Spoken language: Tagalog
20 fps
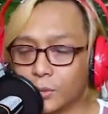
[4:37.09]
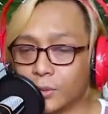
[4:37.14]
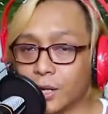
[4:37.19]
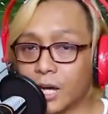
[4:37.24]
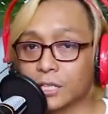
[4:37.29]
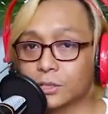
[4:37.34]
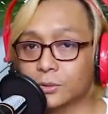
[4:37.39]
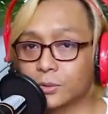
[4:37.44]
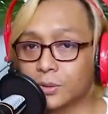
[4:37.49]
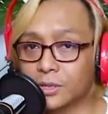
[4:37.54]
Yung
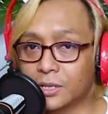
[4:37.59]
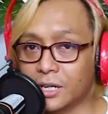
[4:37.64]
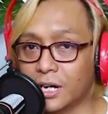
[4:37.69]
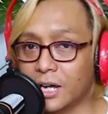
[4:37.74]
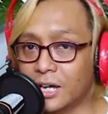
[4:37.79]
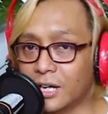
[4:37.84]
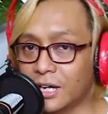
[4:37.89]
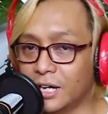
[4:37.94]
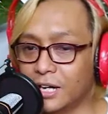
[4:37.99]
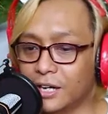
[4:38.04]
actual
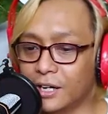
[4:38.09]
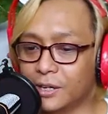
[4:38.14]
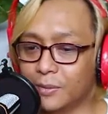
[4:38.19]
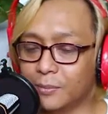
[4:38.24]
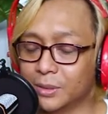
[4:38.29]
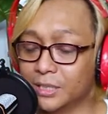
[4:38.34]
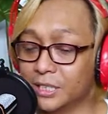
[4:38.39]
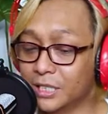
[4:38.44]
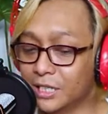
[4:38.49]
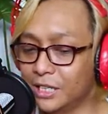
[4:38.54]
rack ay
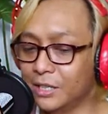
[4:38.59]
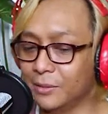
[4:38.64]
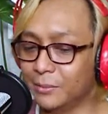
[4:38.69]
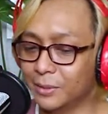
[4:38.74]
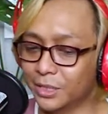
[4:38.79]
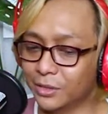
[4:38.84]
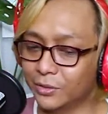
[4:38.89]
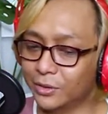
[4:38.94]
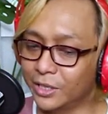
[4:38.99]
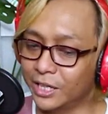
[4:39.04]
madali
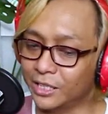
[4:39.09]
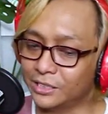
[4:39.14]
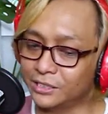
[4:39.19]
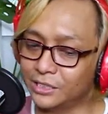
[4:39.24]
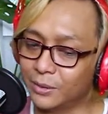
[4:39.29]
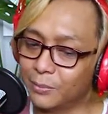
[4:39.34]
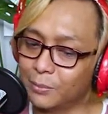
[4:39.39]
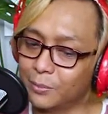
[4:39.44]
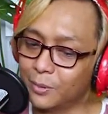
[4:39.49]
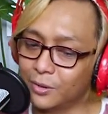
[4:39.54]
naman daw
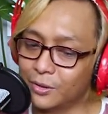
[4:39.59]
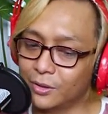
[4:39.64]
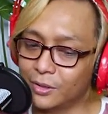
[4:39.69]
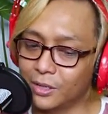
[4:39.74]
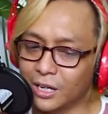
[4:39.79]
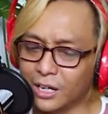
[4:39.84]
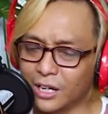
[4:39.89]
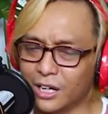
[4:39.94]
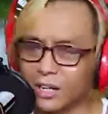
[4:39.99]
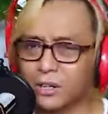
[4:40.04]

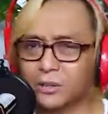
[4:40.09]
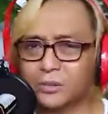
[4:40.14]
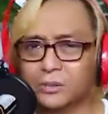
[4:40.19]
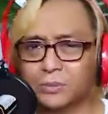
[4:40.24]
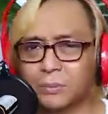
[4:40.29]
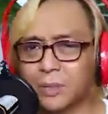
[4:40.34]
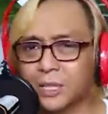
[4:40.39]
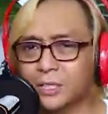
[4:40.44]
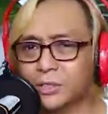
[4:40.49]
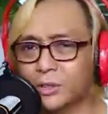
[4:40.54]
na-assemble. Uh,
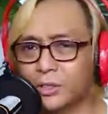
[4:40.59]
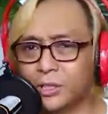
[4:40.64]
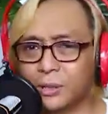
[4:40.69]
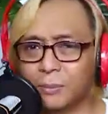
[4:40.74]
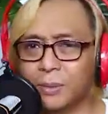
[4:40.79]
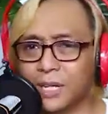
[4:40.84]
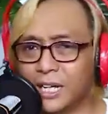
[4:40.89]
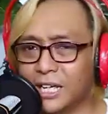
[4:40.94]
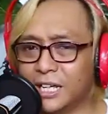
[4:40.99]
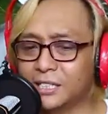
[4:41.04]
around mga
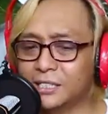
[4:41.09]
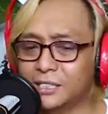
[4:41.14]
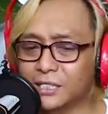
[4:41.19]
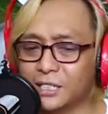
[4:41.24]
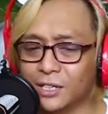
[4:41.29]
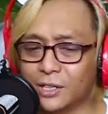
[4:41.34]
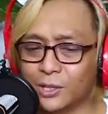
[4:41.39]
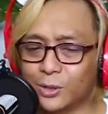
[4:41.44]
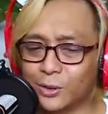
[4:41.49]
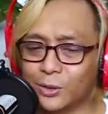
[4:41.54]
30 minutes
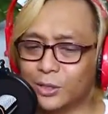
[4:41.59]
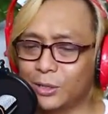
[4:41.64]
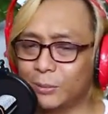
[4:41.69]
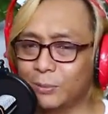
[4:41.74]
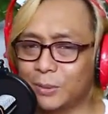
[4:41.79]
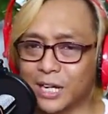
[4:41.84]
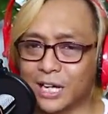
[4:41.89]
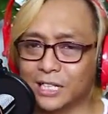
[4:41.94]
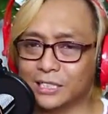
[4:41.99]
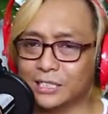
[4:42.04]
ng konti
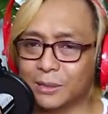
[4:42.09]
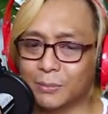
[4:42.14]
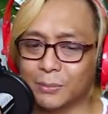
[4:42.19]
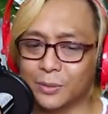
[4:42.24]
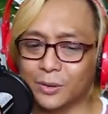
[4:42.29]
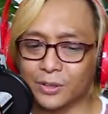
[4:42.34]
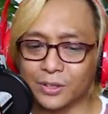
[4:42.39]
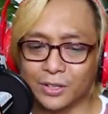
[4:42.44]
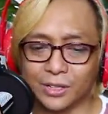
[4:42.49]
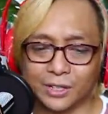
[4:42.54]

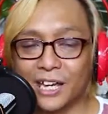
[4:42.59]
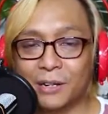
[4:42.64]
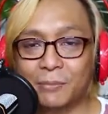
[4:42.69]
pag-assemble.